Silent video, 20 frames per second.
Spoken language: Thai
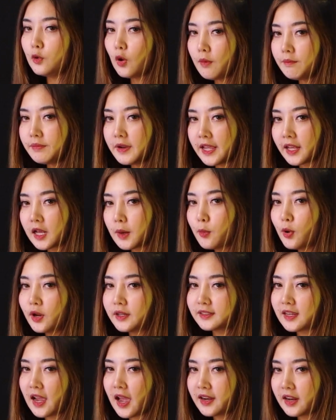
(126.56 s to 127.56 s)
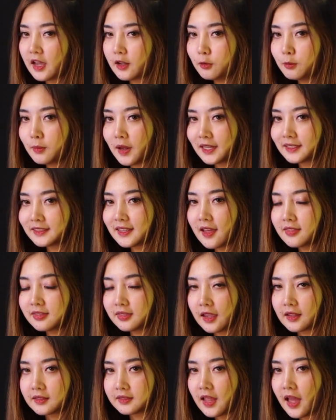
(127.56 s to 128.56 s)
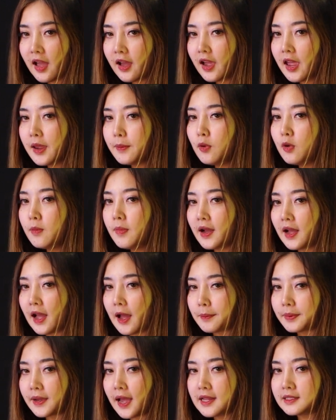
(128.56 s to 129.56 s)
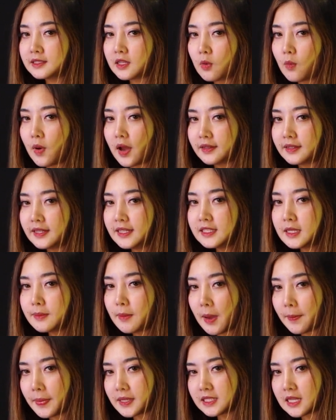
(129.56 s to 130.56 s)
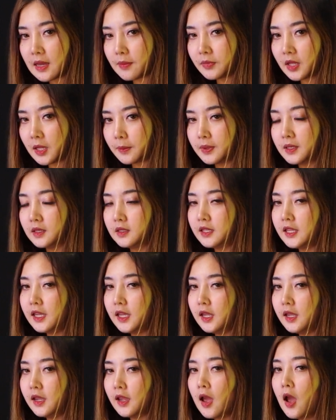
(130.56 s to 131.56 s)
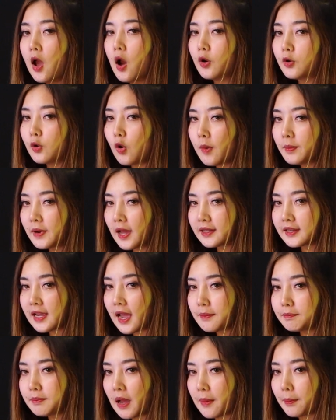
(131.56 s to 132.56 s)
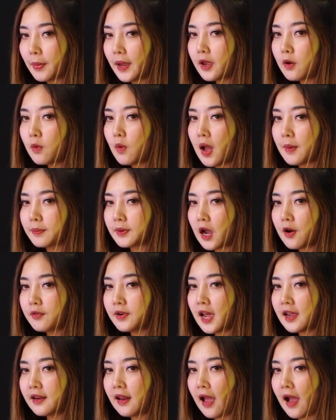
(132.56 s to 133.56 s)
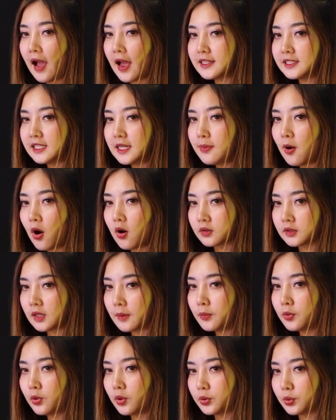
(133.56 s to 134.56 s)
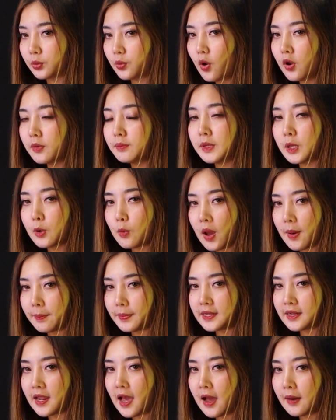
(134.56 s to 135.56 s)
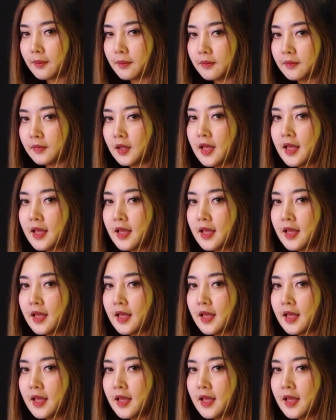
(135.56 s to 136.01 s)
ร่วมในกระบวนการอนุมัติการแต่งตั้งให้ผู้บังคับการจังหวัดที่จะมาประจำในพื้นที่ รวมทั้งการปรับให้ความก้าวหน้าทางอาชีพของตำรวจทุกคนมีความเป็นธรรม